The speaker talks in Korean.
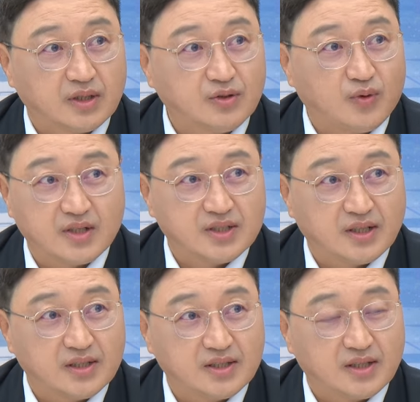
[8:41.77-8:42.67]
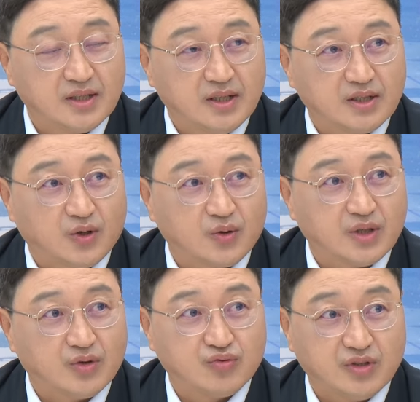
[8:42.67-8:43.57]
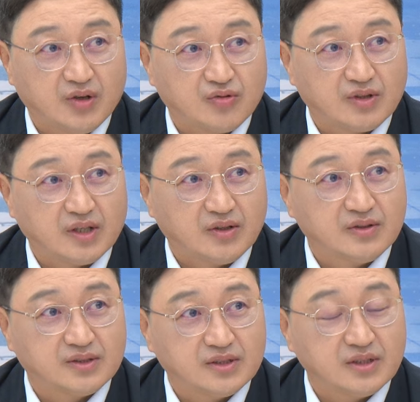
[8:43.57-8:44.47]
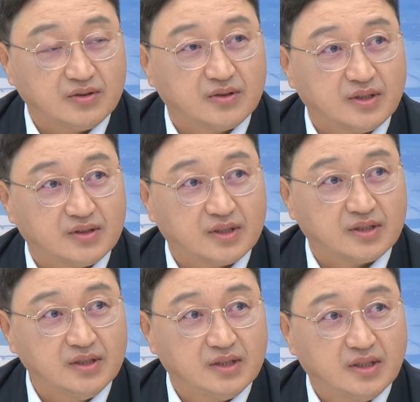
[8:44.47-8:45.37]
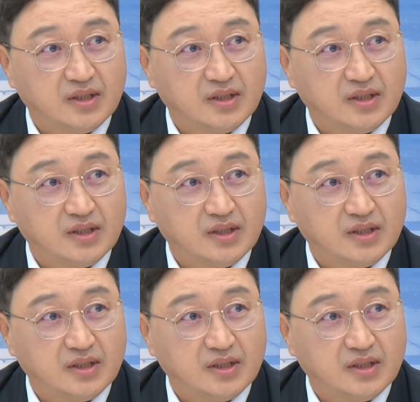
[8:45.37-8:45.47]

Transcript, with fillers: 이건 확실하게 이제 네. 경기가 후퇴하고 있다. 이런 맞습니다. 시그널이에요, 사실. 네.